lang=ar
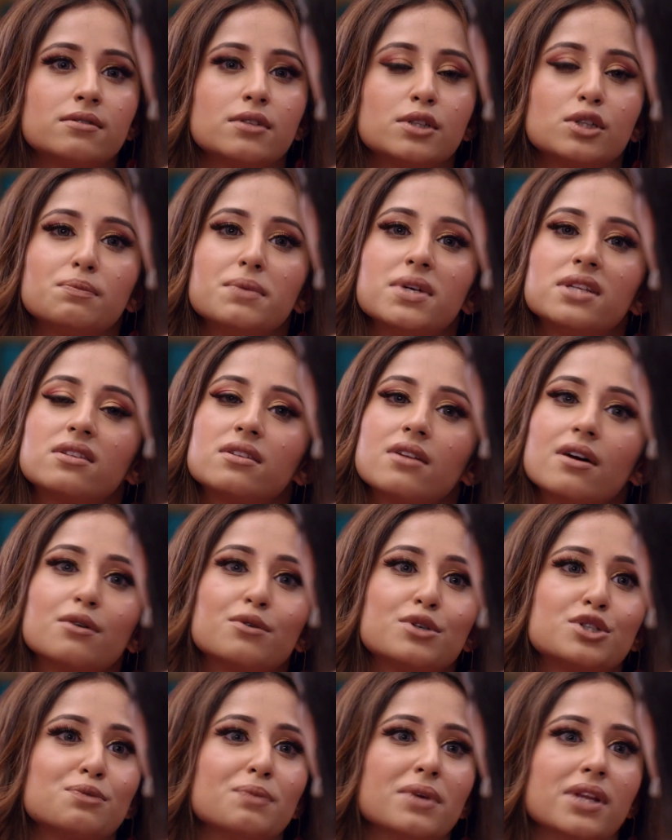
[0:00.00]
رح أضمن لك
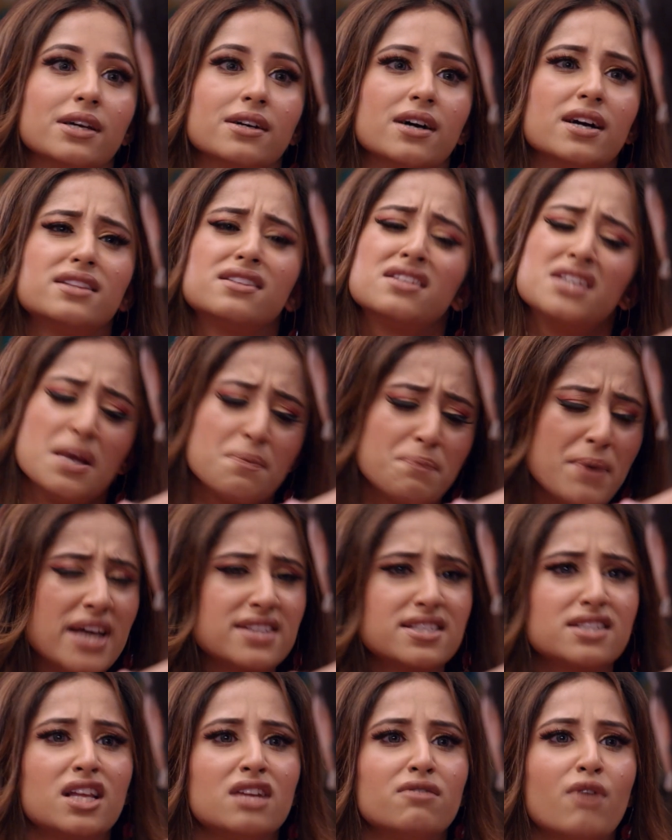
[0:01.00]
تاخدي نفقة كبيرة
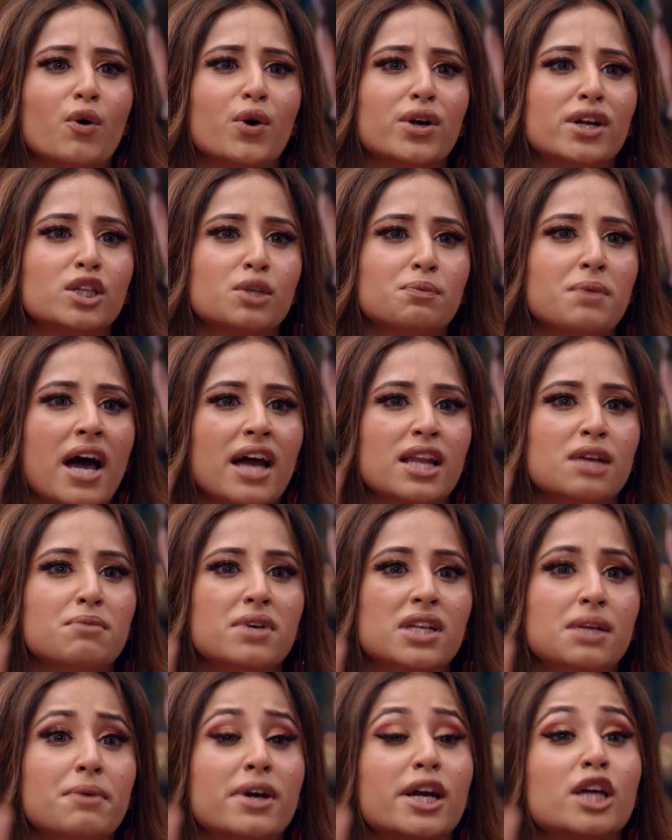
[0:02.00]
بحيث إنه ما رح
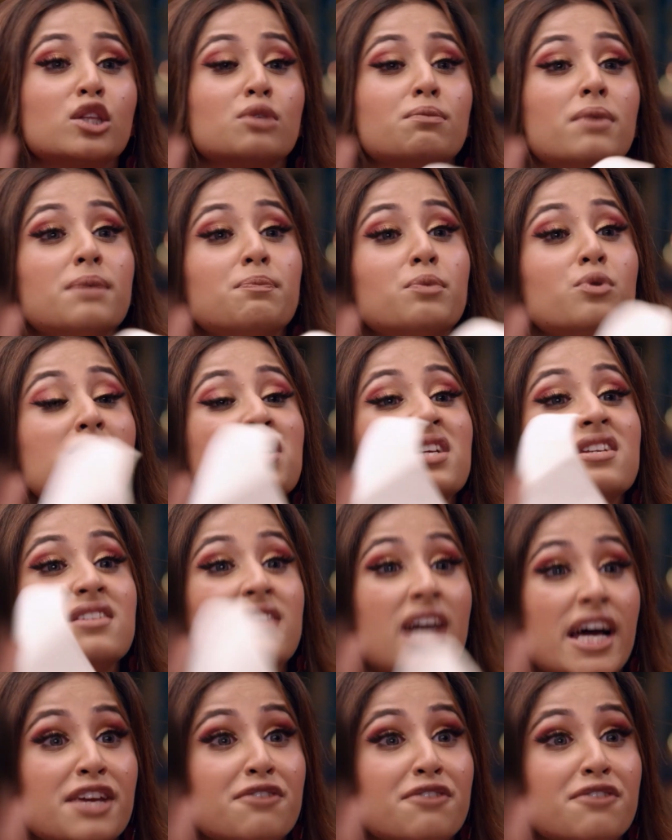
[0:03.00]
ينقصك مصاري لبقية